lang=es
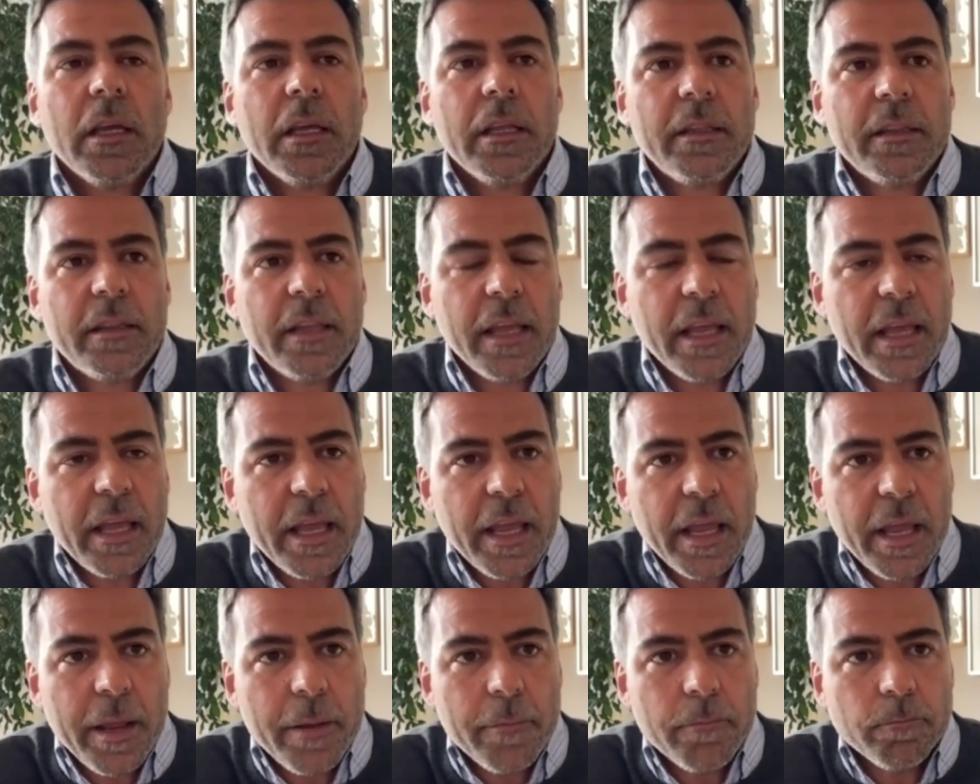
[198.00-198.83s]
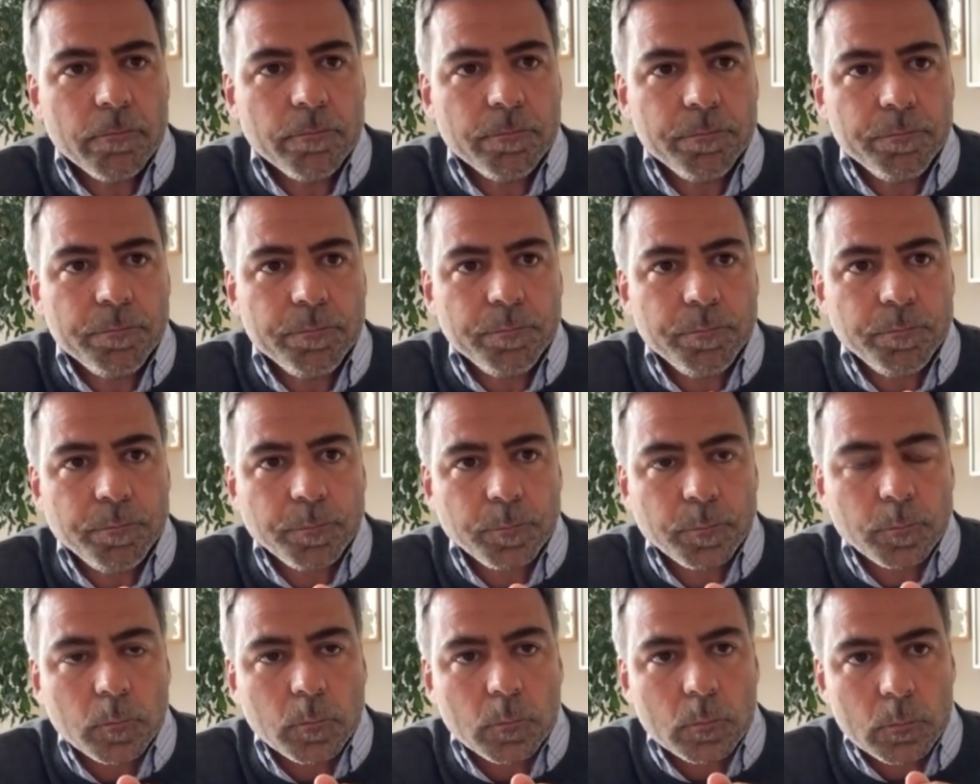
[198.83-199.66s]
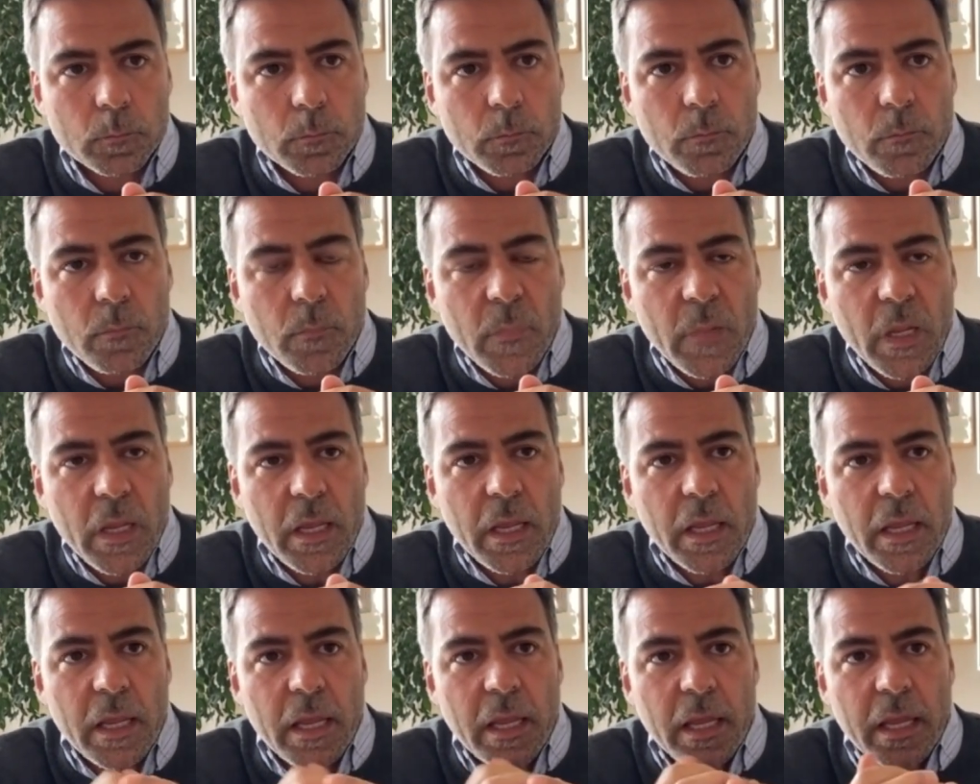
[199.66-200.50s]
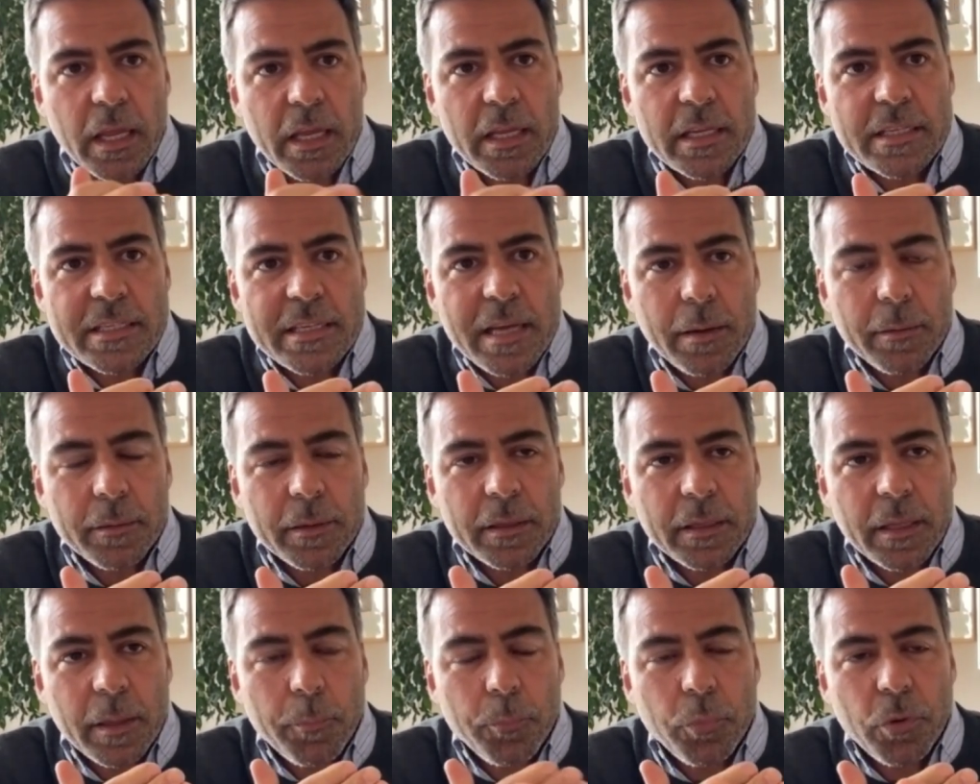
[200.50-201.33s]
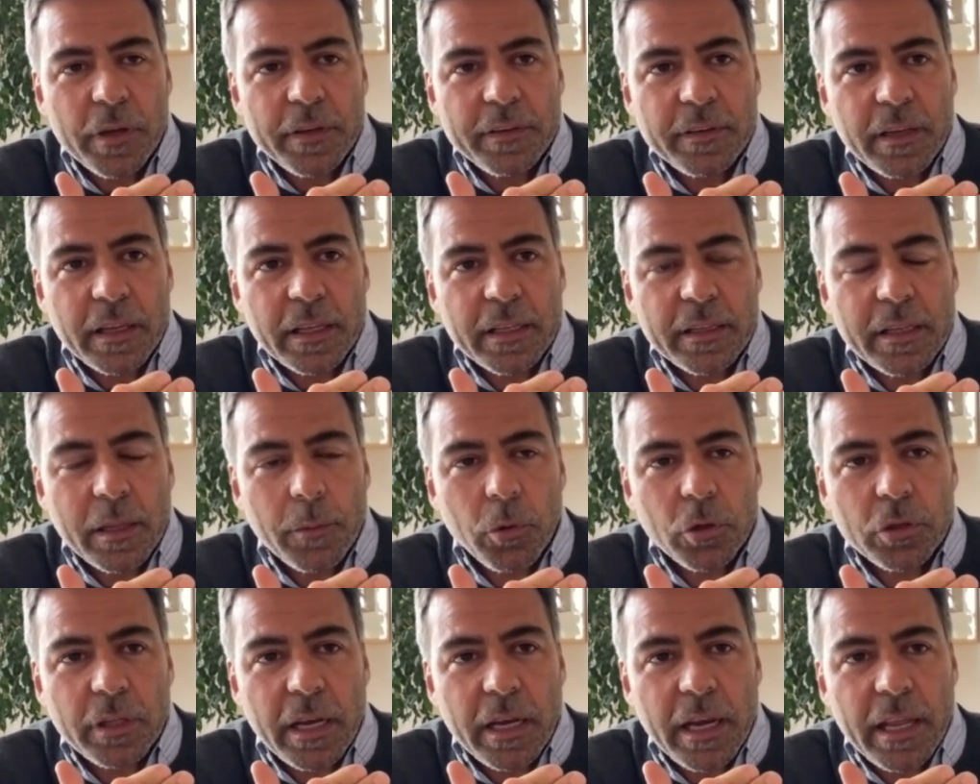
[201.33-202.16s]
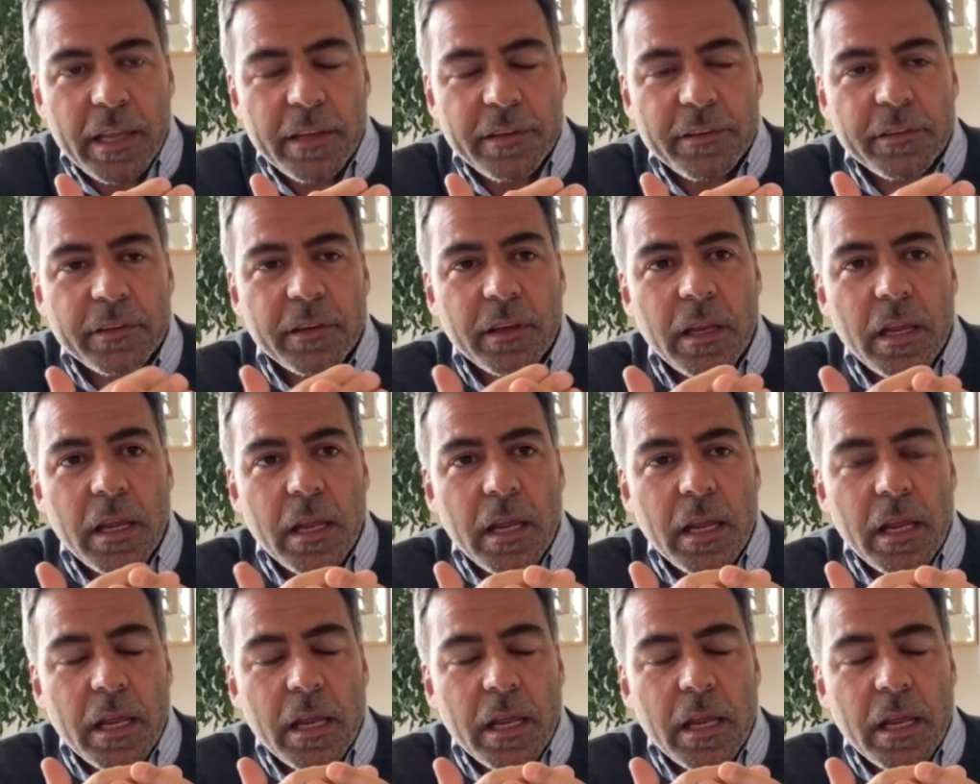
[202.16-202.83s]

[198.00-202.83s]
este, mm, ya, después este, vos tenés